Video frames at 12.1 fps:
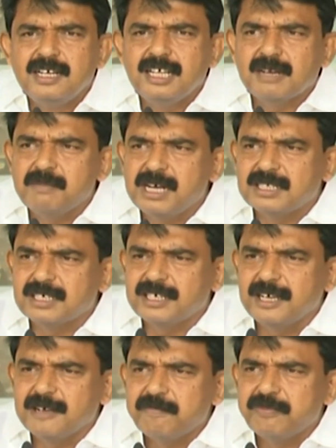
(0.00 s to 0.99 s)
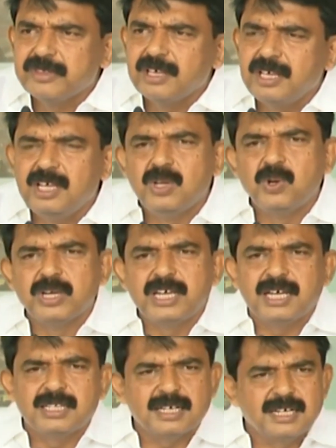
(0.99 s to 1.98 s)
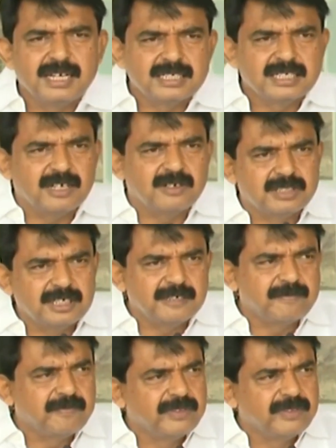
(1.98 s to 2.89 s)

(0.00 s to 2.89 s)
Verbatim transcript: నిర్మాతకి హీరోకి అందరికీ నష్టాలు వస్తాయి